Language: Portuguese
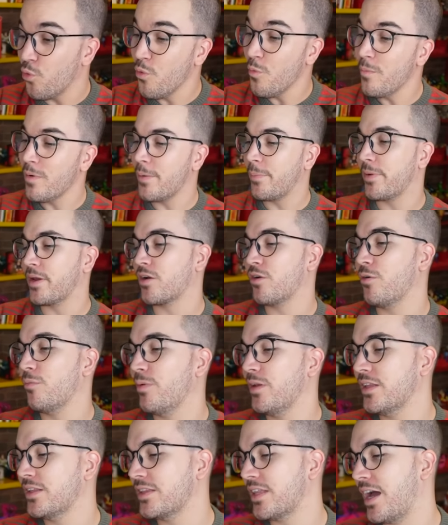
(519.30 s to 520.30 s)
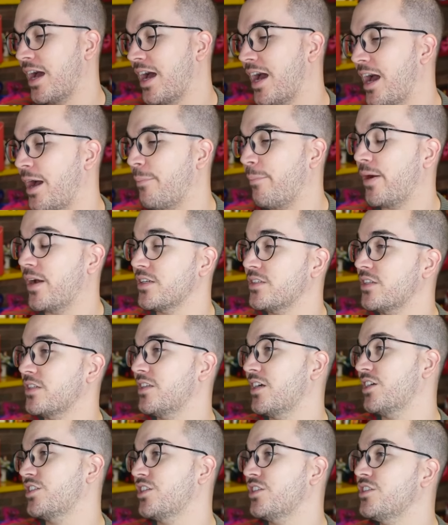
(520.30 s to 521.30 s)
uma pra completar a página
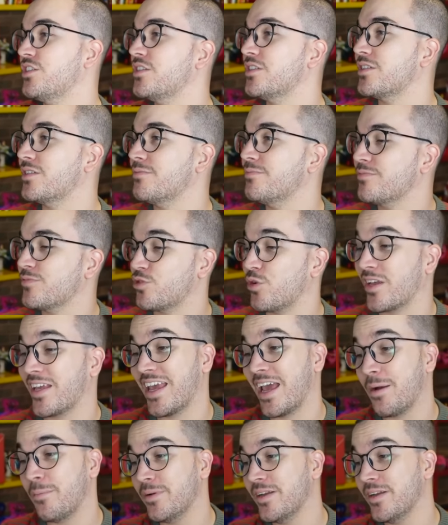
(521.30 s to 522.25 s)
da Argentina, só que é a